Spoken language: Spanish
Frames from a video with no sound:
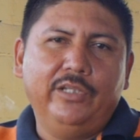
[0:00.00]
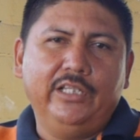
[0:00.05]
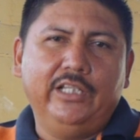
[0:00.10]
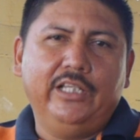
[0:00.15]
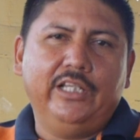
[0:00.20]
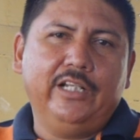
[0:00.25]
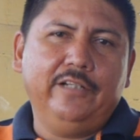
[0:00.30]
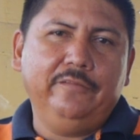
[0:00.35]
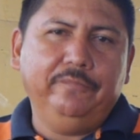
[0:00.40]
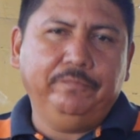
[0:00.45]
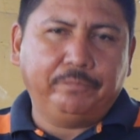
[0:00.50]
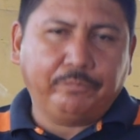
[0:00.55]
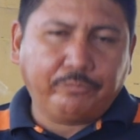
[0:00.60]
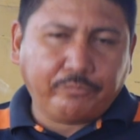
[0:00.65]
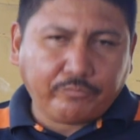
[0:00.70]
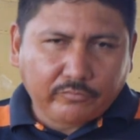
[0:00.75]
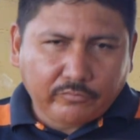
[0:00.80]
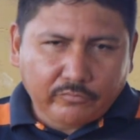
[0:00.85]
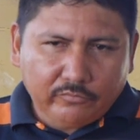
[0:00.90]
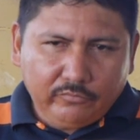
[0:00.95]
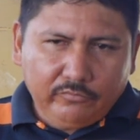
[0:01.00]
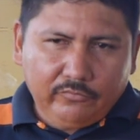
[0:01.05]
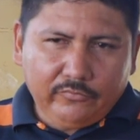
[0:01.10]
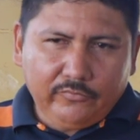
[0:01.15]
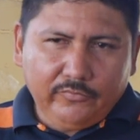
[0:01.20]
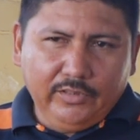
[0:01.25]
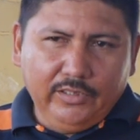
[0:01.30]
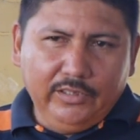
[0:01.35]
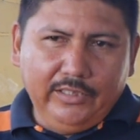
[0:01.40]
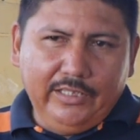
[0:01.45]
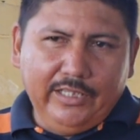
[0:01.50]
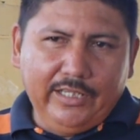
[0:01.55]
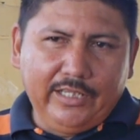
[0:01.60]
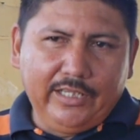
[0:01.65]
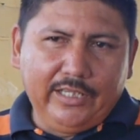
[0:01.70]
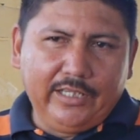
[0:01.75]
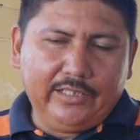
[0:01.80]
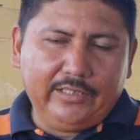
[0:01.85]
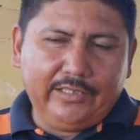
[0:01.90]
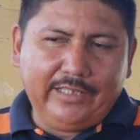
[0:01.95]
manera
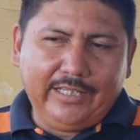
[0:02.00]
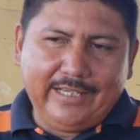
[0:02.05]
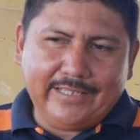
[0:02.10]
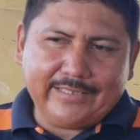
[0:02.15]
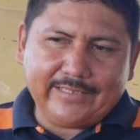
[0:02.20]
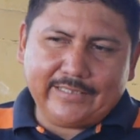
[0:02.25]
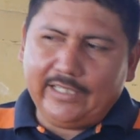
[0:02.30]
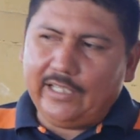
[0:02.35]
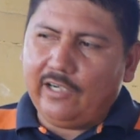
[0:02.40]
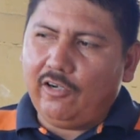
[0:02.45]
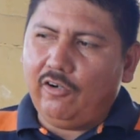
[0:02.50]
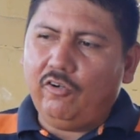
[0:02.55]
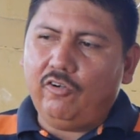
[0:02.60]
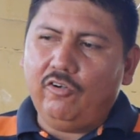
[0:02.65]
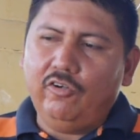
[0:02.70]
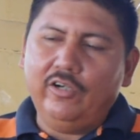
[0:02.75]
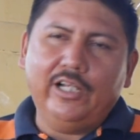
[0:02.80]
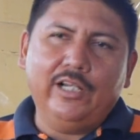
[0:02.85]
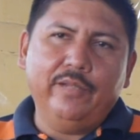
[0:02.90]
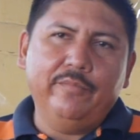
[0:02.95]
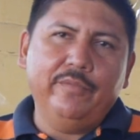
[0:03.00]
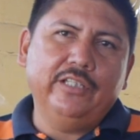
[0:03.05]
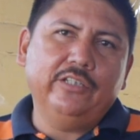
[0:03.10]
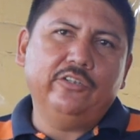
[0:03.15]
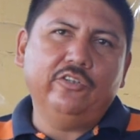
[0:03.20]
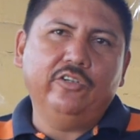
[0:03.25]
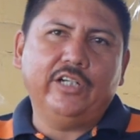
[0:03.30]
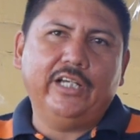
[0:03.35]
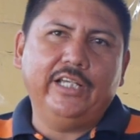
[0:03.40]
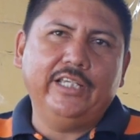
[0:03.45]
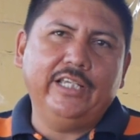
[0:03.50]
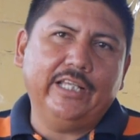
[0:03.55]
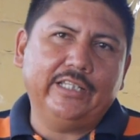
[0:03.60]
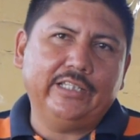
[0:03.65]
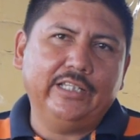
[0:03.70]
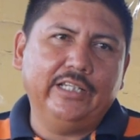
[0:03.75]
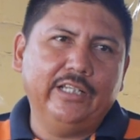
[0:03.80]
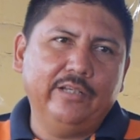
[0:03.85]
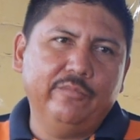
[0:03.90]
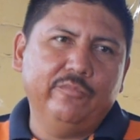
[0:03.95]
de, hacerlo con elementos que ya
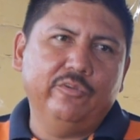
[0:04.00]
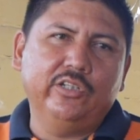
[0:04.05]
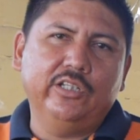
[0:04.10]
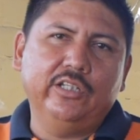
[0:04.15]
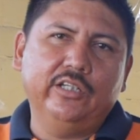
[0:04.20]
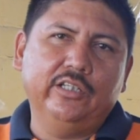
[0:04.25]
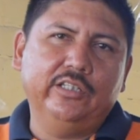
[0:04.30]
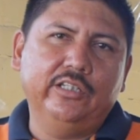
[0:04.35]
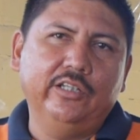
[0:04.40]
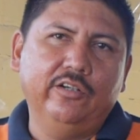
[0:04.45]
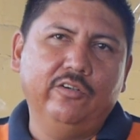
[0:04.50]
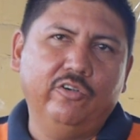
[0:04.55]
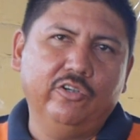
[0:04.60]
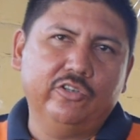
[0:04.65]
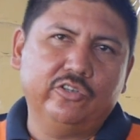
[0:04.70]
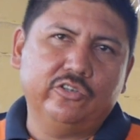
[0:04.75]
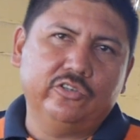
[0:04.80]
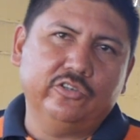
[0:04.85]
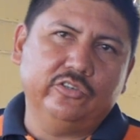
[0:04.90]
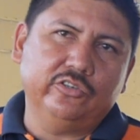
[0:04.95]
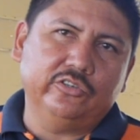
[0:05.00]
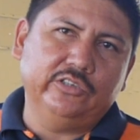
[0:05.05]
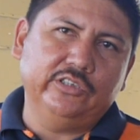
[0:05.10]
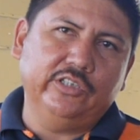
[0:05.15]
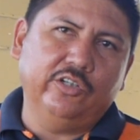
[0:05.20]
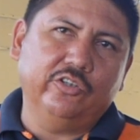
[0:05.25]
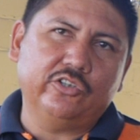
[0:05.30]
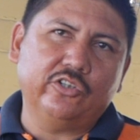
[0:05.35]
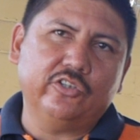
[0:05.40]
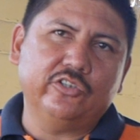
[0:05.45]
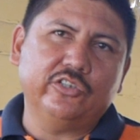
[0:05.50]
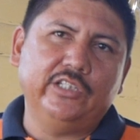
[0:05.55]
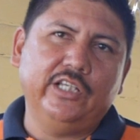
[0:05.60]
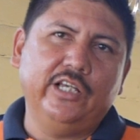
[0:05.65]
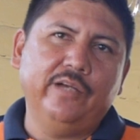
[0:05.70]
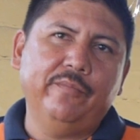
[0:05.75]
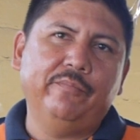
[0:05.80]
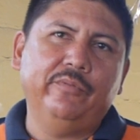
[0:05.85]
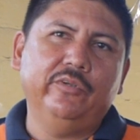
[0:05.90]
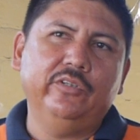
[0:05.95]
tenemos de, otros, de otros
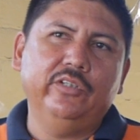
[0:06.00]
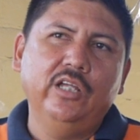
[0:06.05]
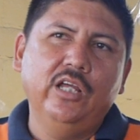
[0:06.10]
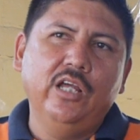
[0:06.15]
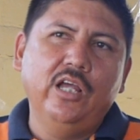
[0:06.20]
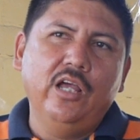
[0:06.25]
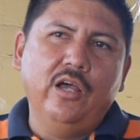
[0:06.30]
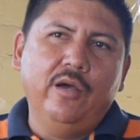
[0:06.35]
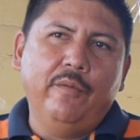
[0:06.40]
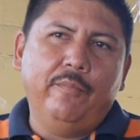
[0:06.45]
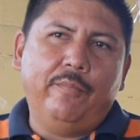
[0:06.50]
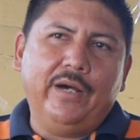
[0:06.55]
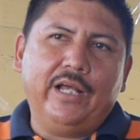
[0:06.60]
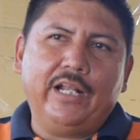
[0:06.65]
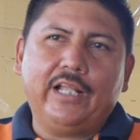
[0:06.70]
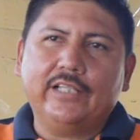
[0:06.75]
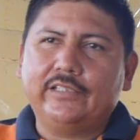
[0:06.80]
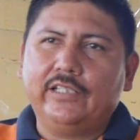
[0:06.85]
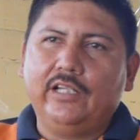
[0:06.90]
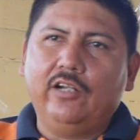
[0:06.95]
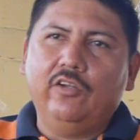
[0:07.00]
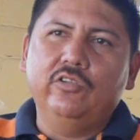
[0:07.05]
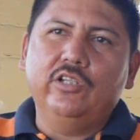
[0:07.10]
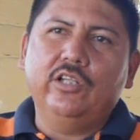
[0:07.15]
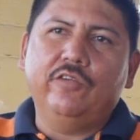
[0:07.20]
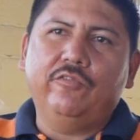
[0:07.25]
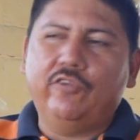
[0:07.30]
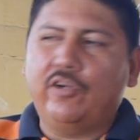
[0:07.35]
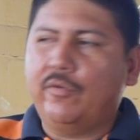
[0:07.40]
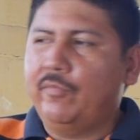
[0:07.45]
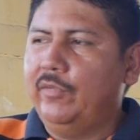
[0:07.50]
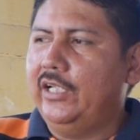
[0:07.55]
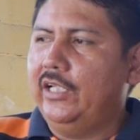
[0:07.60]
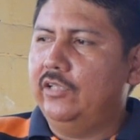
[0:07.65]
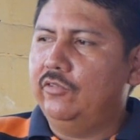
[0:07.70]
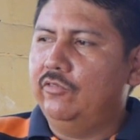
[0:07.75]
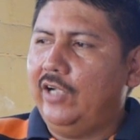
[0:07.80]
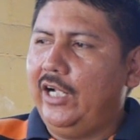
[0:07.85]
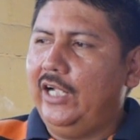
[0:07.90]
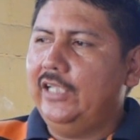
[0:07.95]
tiempos para hacerlo de una forma
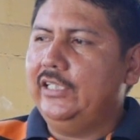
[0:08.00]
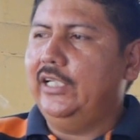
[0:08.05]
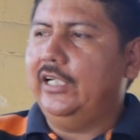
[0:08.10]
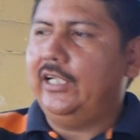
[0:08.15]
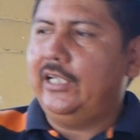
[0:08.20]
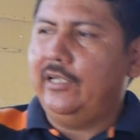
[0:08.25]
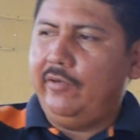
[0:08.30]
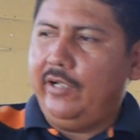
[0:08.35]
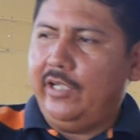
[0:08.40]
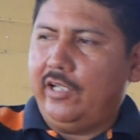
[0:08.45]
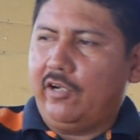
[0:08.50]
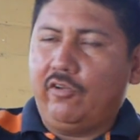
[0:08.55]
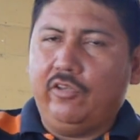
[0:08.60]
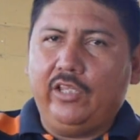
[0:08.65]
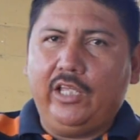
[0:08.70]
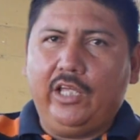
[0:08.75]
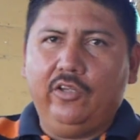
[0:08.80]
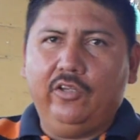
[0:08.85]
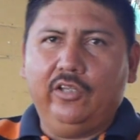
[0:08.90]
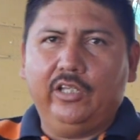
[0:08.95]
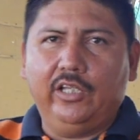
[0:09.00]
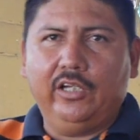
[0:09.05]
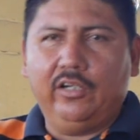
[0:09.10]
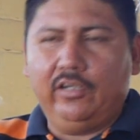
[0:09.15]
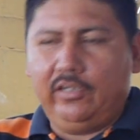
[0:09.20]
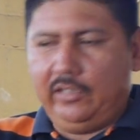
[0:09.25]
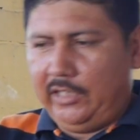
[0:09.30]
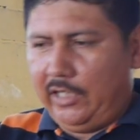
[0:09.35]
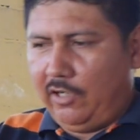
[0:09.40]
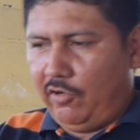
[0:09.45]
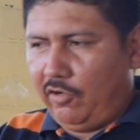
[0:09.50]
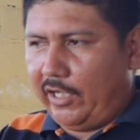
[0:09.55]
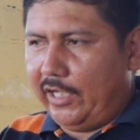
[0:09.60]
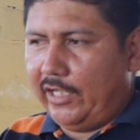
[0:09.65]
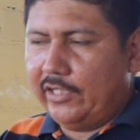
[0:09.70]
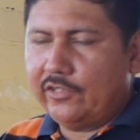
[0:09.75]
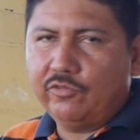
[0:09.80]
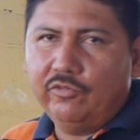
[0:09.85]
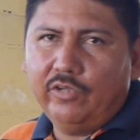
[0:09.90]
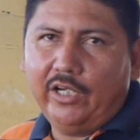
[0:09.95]
natural, ya que va a ir rodeado de, de lo
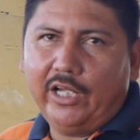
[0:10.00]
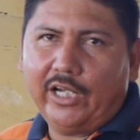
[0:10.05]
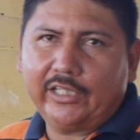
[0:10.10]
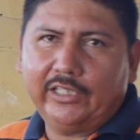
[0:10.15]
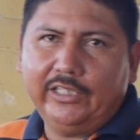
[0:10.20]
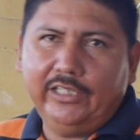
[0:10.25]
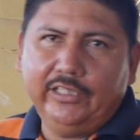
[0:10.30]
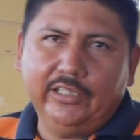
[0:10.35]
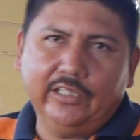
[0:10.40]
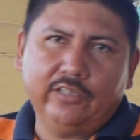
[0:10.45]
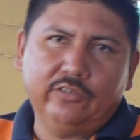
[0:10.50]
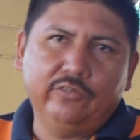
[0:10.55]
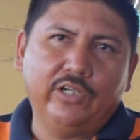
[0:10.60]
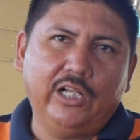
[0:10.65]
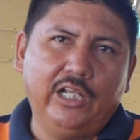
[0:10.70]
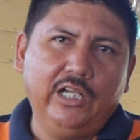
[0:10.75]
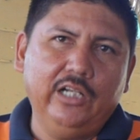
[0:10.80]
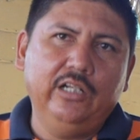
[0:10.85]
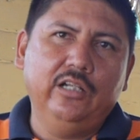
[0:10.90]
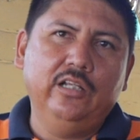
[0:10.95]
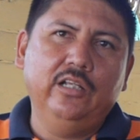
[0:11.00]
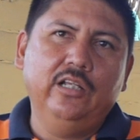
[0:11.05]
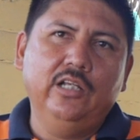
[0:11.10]
que es un jardín natural